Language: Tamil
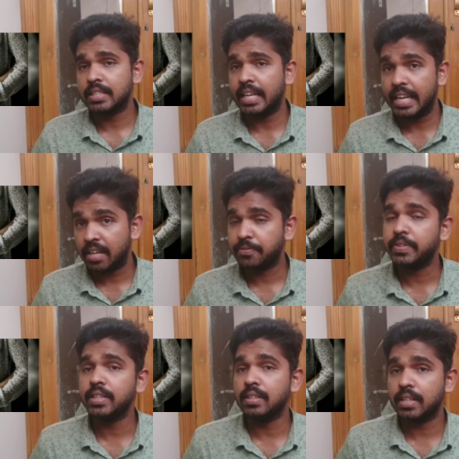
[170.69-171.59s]
இந்த
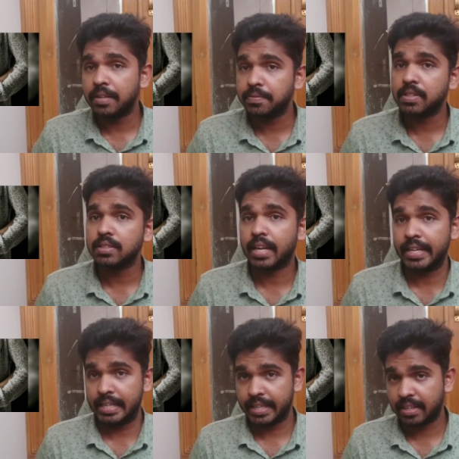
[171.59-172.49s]
லெஃப்ட் லெஃப்ட்
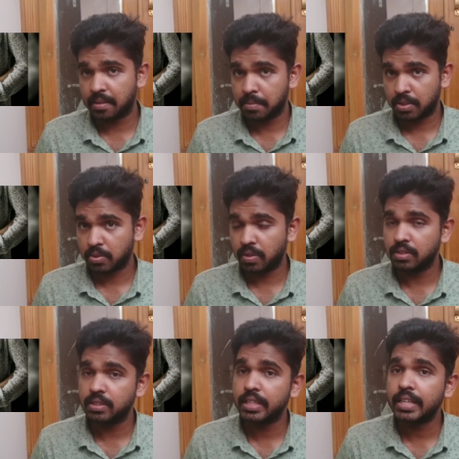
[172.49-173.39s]
சைடில் இருக்கிற பிரெஸ்ட்
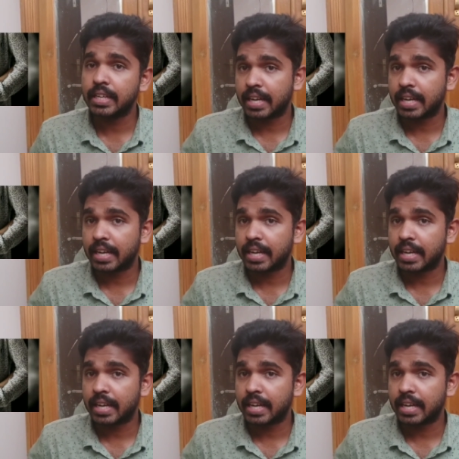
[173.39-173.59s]
வந்து